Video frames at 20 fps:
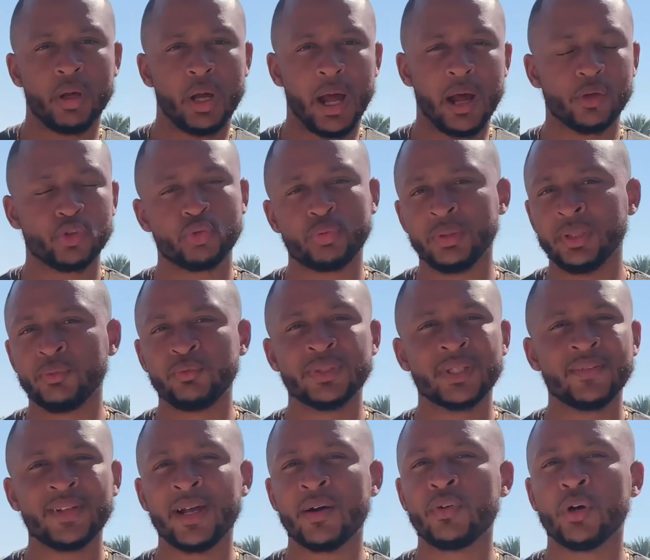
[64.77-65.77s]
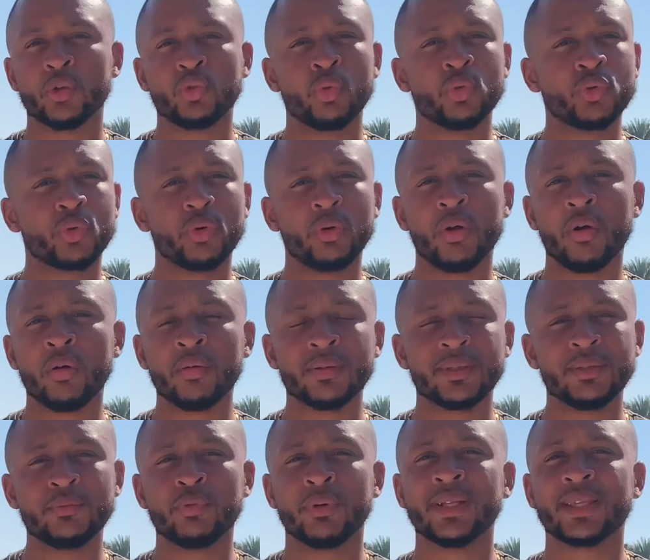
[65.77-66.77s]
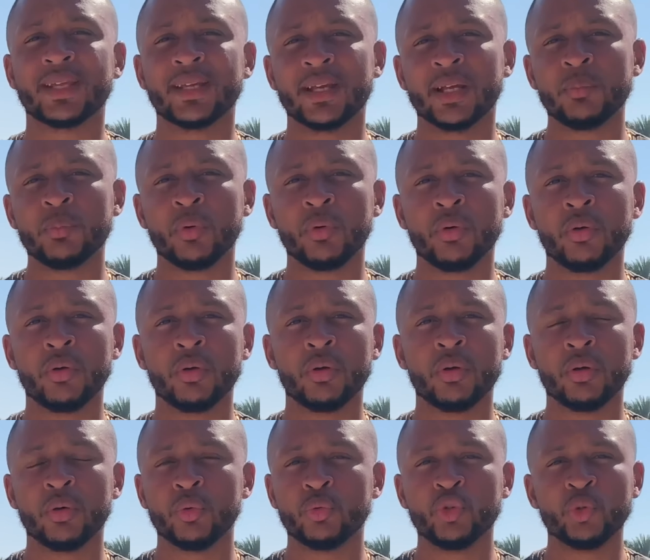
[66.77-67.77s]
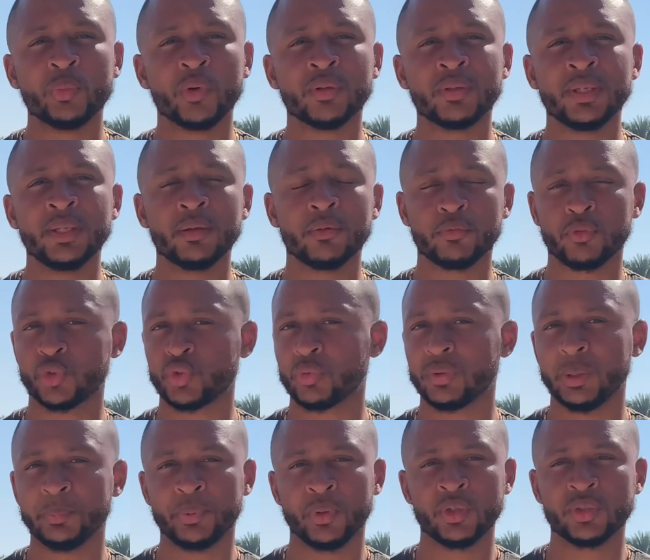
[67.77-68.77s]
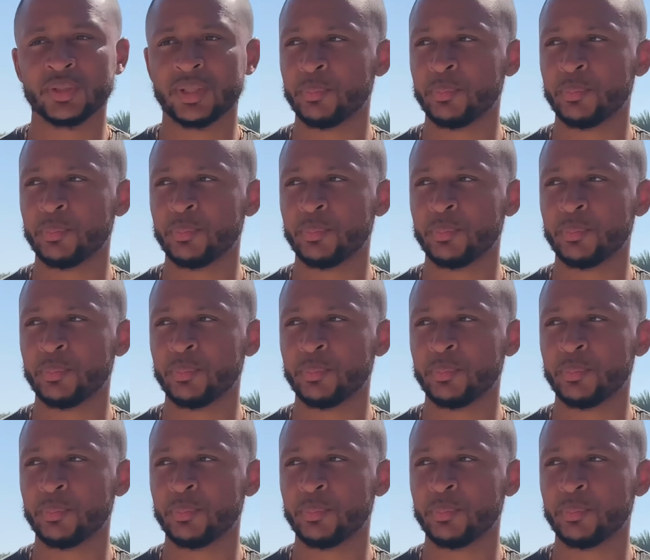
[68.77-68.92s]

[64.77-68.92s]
Ensuite, vous allez avoir d'autres langues qui vont être également euh, demandées en fonction des postes.